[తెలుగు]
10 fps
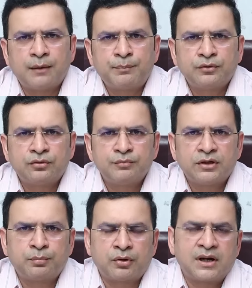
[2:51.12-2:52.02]
అప్పుడు
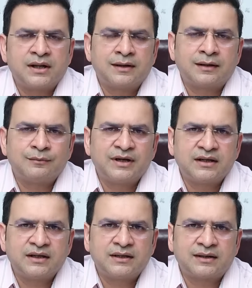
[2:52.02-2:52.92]
మీరు ప్రొక్లైనర్లు
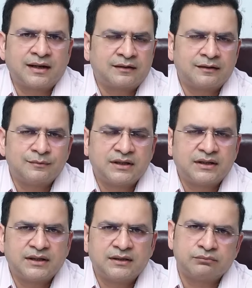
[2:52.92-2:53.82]
పెట్టి ట్రాక్టర్లు
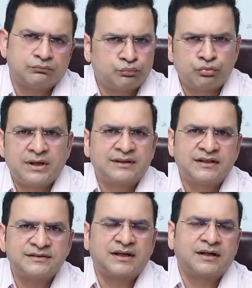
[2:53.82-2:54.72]
పెట్టి పూడిక
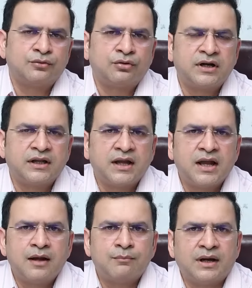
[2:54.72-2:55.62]
తీశారనుకోండి
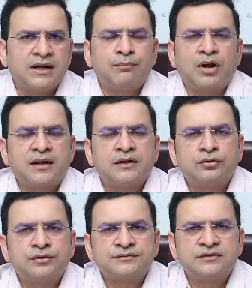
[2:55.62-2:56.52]
మళ్ళీ బ్లాక్
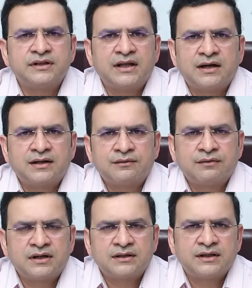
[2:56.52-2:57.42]
ఎందుకు వస్తుంది
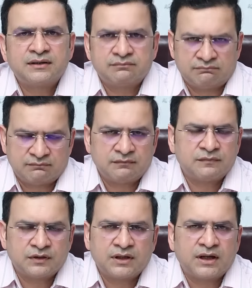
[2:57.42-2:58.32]
అనేటటువంటిది
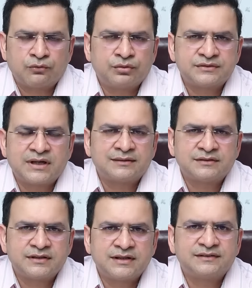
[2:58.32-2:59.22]
క్వశ్చన్
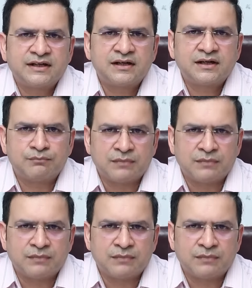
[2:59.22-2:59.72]
ఆన్సర్ చేస్తే ఏంటి